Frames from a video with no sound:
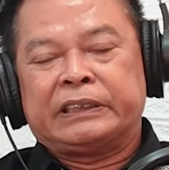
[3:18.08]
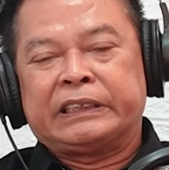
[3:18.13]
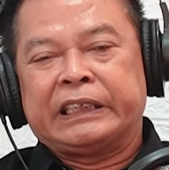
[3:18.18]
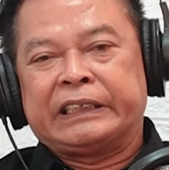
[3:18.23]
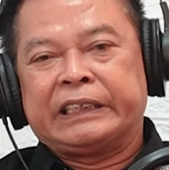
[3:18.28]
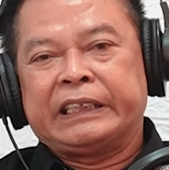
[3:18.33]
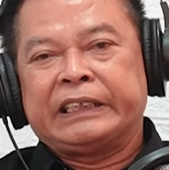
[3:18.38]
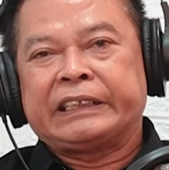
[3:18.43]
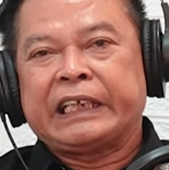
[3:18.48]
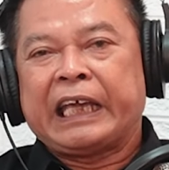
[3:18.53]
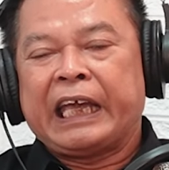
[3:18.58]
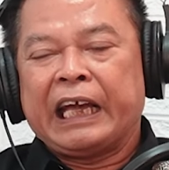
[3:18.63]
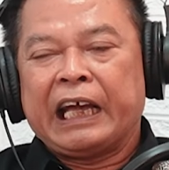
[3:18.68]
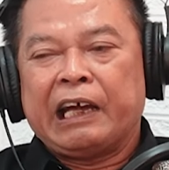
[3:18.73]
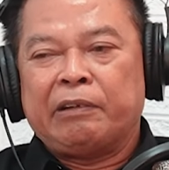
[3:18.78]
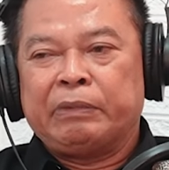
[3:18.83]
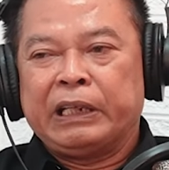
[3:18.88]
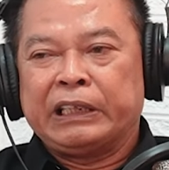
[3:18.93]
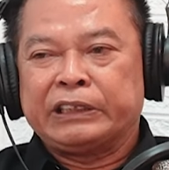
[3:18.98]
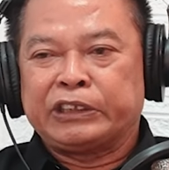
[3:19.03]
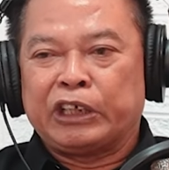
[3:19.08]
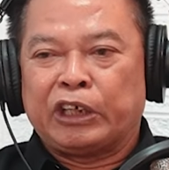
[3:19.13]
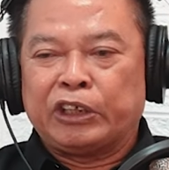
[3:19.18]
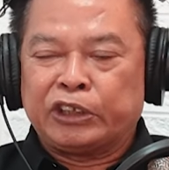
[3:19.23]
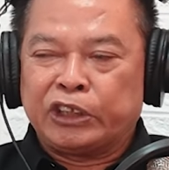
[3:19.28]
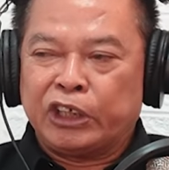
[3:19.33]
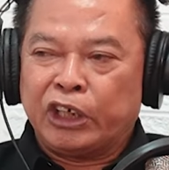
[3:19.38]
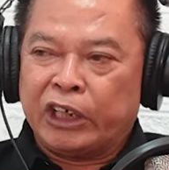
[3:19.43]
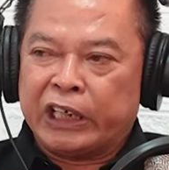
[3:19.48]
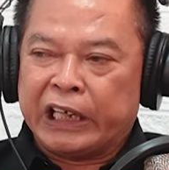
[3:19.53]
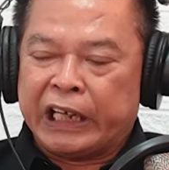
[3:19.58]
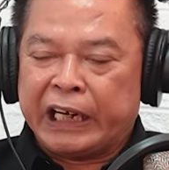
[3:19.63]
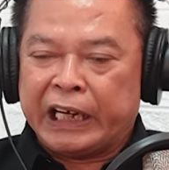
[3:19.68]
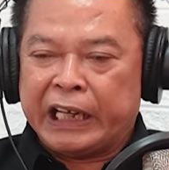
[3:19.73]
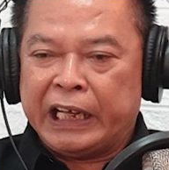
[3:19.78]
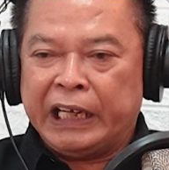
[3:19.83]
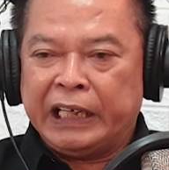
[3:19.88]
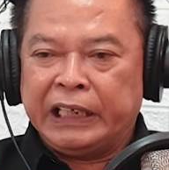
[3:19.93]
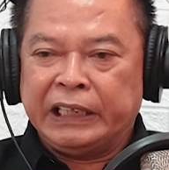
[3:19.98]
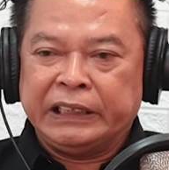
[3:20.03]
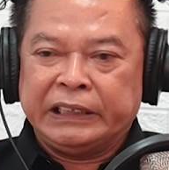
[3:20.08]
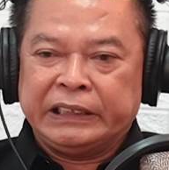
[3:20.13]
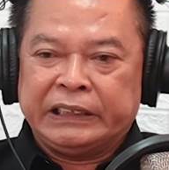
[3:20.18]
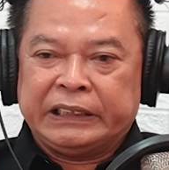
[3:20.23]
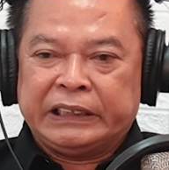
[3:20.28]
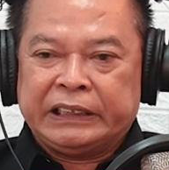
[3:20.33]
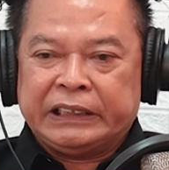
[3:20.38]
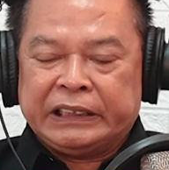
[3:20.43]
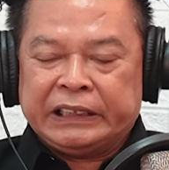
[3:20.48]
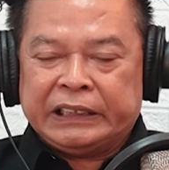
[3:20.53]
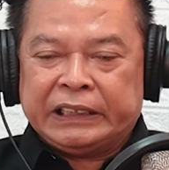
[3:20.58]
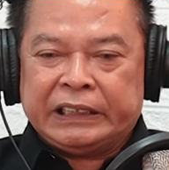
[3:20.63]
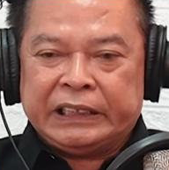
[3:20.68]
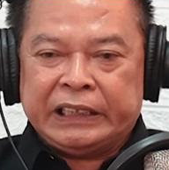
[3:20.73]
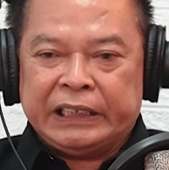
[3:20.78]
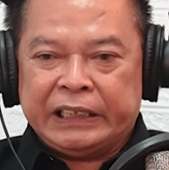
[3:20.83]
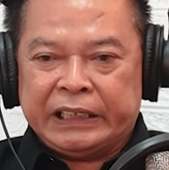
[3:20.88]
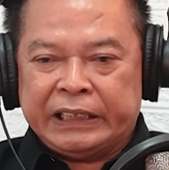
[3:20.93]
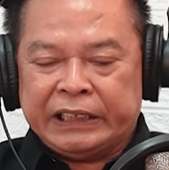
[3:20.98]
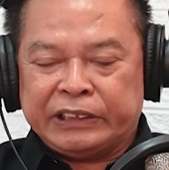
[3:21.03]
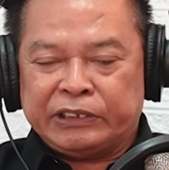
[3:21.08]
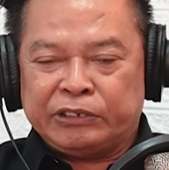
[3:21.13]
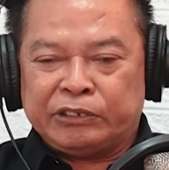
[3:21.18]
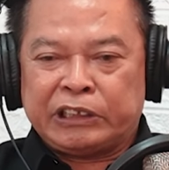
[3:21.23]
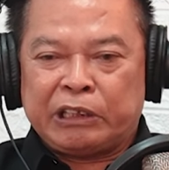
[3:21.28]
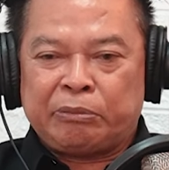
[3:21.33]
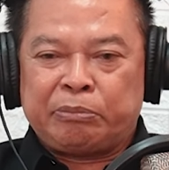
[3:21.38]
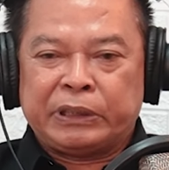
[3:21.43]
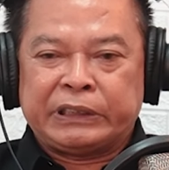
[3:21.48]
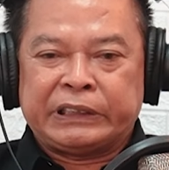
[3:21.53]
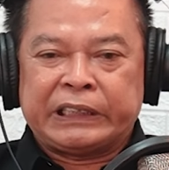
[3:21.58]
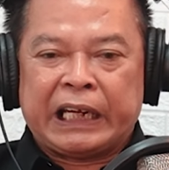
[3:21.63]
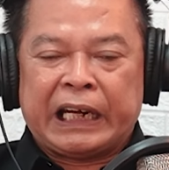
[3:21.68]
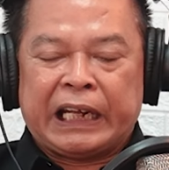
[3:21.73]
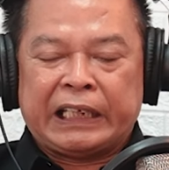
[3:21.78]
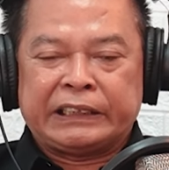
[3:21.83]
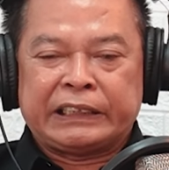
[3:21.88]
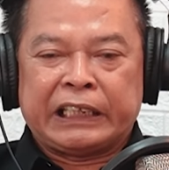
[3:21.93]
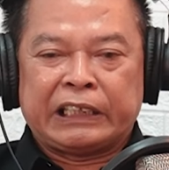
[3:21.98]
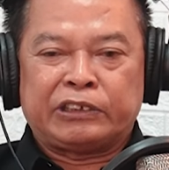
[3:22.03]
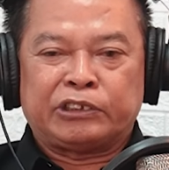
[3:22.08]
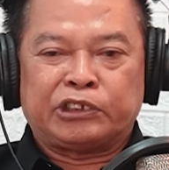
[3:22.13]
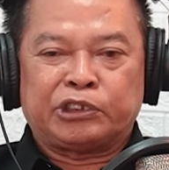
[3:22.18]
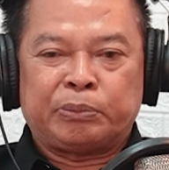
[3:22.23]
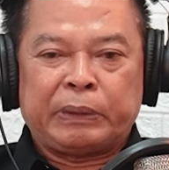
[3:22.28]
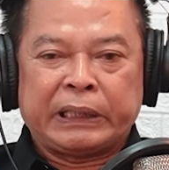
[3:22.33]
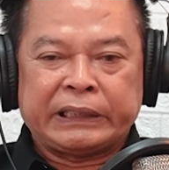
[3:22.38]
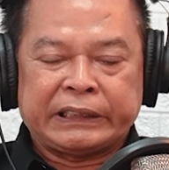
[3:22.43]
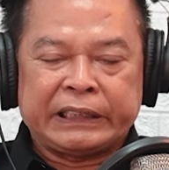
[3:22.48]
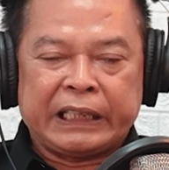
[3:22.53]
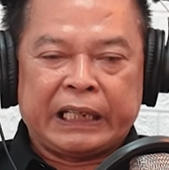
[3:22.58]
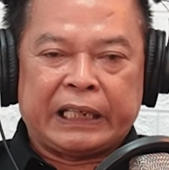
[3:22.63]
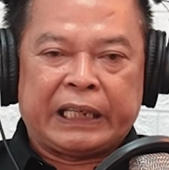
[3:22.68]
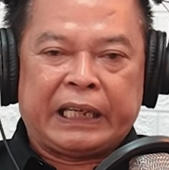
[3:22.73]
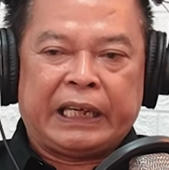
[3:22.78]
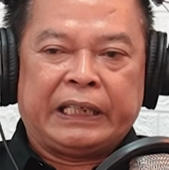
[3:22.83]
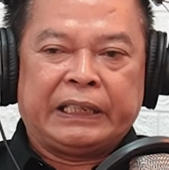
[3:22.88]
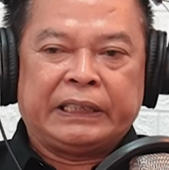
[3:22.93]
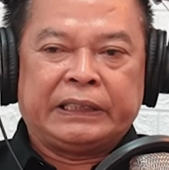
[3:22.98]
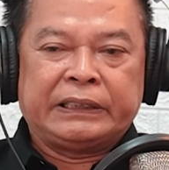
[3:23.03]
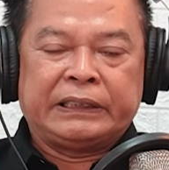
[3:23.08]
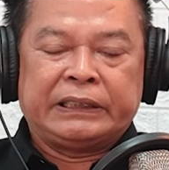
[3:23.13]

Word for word: Jadi saya ngambil contoh karena uh, sudah berjalan satu semester ya,